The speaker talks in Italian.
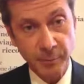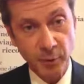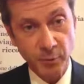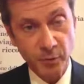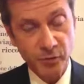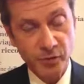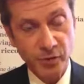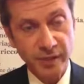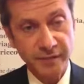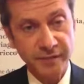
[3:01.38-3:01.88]

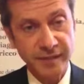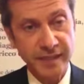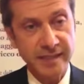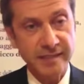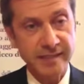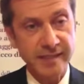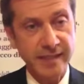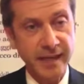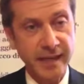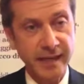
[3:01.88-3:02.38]
promozione
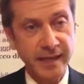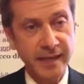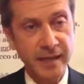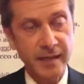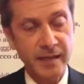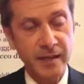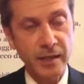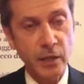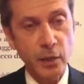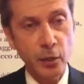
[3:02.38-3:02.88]
finanziaria,
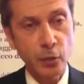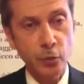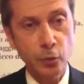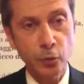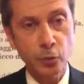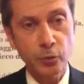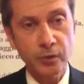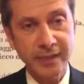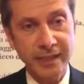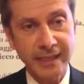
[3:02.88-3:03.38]

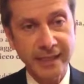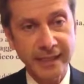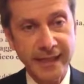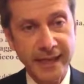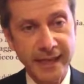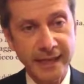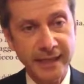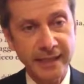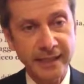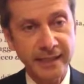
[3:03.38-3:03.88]
tutti i
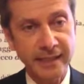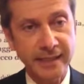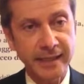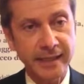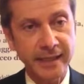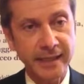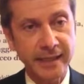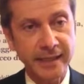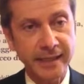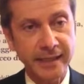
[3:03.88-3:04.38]
canali
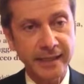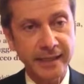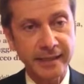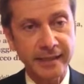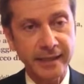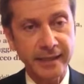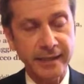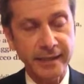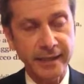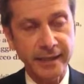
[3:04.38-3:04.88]
che
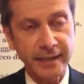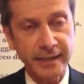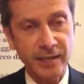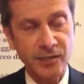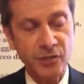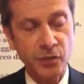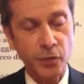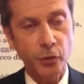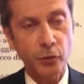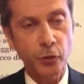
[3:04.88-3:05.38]

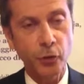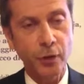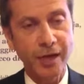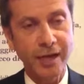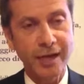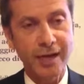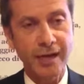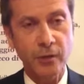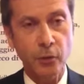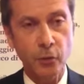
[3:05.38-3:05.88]
riescono
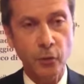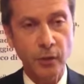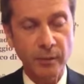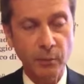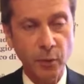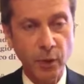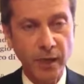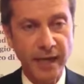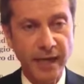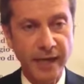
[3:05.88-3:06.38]
a
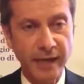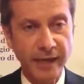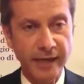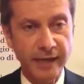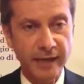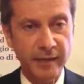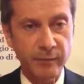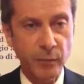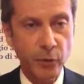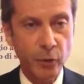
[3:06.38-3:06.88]
collaborare
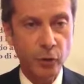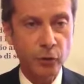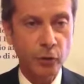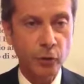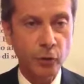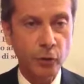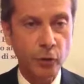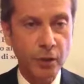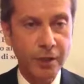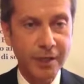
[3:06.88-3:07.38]
in
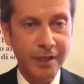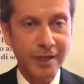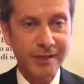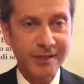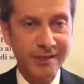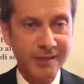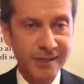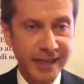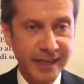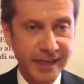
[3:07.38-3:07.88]
modo
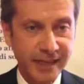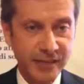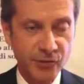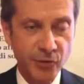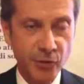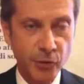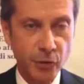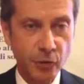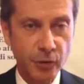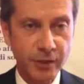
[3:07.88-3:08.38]

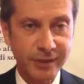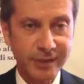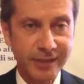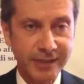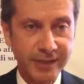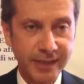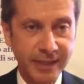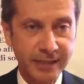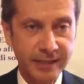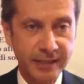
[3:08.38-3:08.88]
sinergico ed
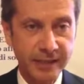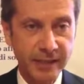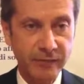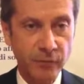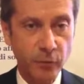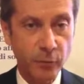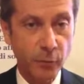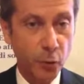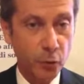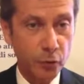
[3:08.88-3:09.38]

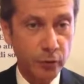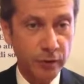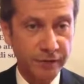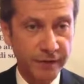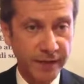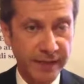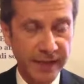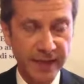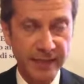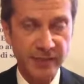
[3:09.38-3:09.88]
interattivo molto
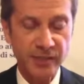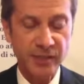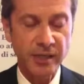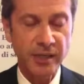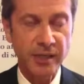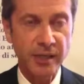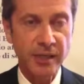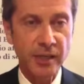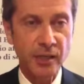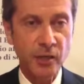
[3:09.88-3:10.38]
efficace
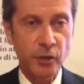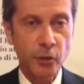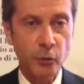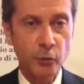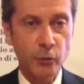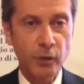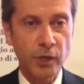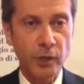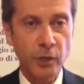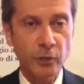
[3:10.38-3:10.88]
con
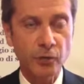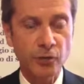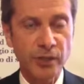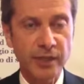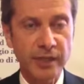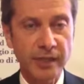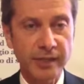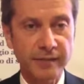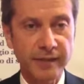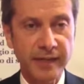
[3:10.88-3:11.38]
una
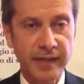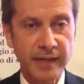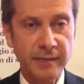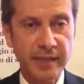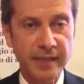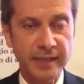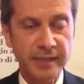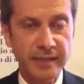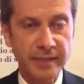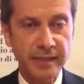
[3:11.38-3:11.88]
logica
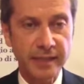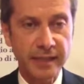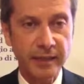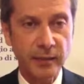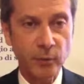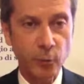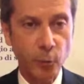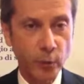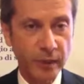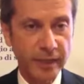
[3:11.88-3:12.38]
veramente
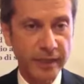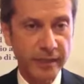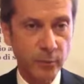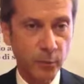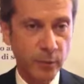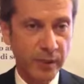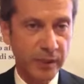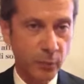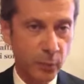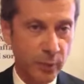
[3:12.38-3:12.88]

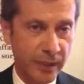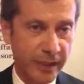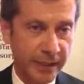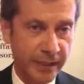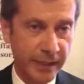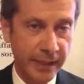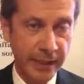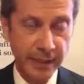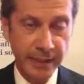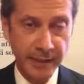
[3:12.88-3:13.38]

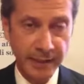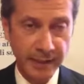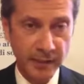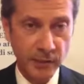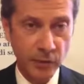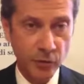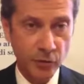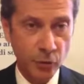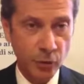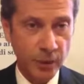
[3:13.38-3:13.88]
win-win-win, che nel
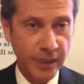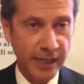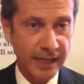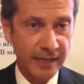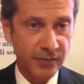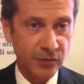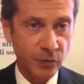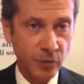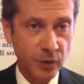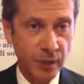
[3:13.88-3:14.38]
nostro
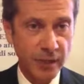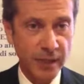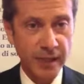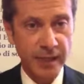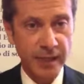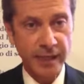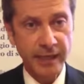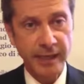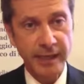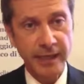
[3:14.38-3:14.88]
caso
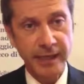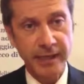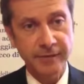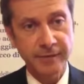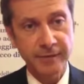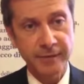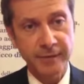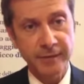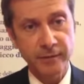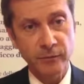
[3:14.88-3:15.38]
è
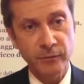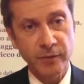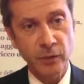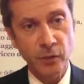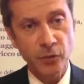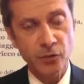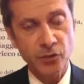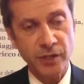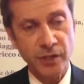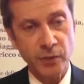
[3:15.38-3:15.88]
una
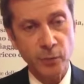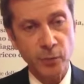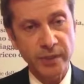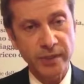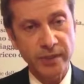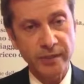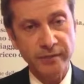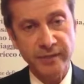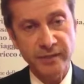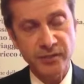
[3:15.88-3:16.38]
logica
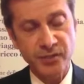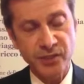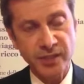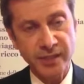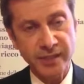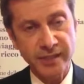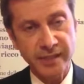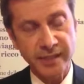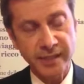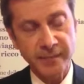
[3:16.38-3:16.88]
quindi
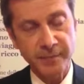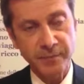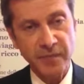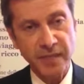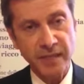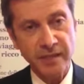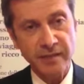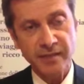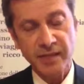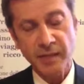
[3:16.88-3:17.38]
vincente
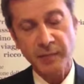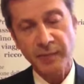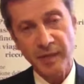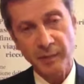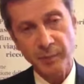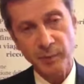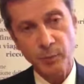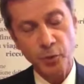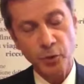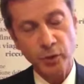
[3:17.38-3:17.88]
sia per il
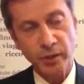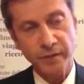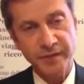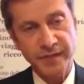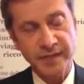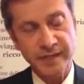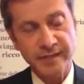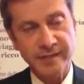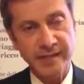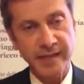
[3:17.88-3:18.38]
promotore
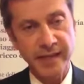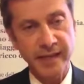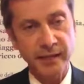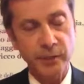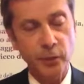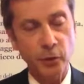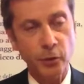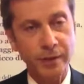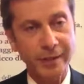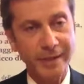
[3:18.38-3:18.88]

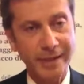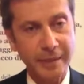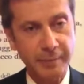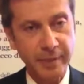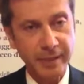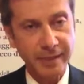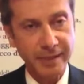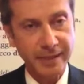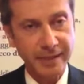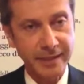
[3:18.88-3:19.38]
finanziario che
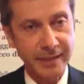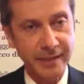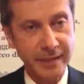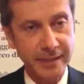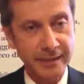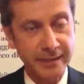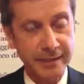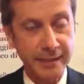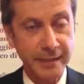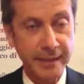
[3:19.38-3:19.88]
per il
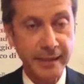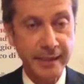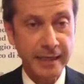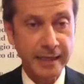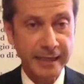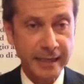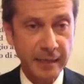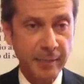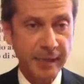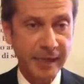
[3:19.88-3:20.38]
cliente,
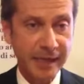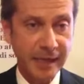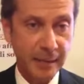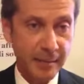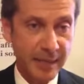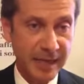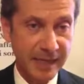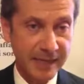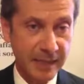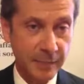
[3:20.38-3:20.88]
che per la
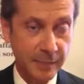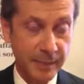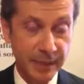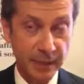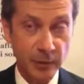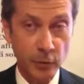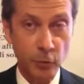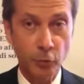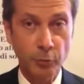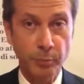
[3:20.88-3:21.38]
banca e per
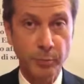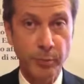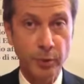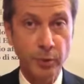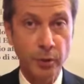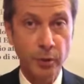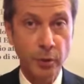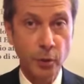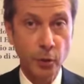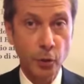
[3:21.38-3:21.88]
il gruppo.
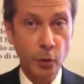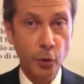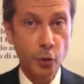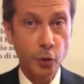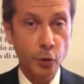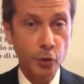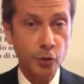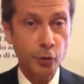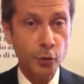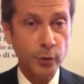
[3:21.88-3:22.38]

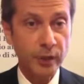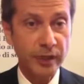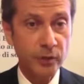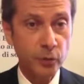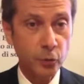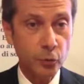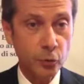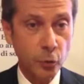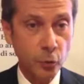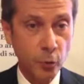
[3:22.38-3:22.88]
Costruire
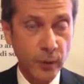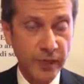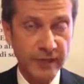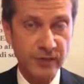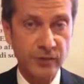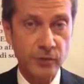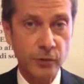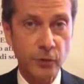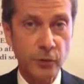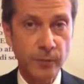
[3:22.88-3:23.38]
tutto
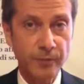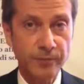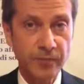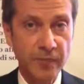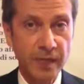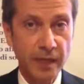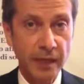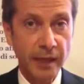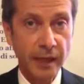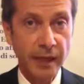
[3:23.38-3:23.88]
questo
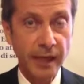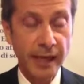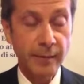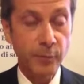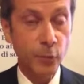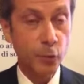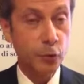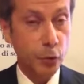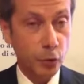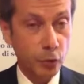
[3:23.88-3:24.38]
è
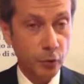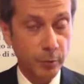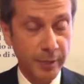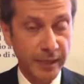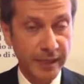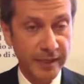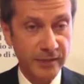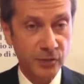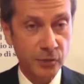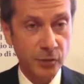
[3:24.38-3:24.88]
molto
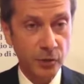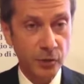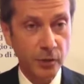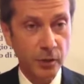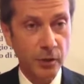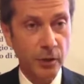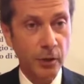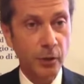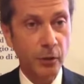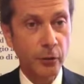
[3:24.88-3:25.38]
complesso,
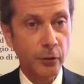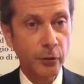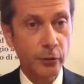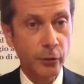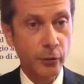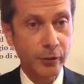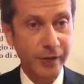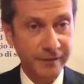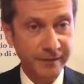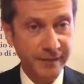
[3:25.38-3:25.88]

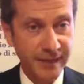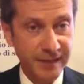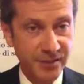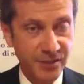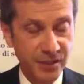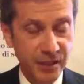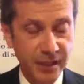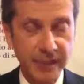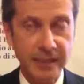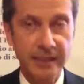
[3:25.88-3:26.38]
non è
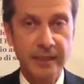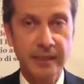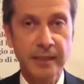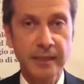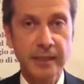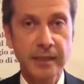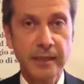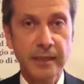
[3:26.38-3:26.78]
facile,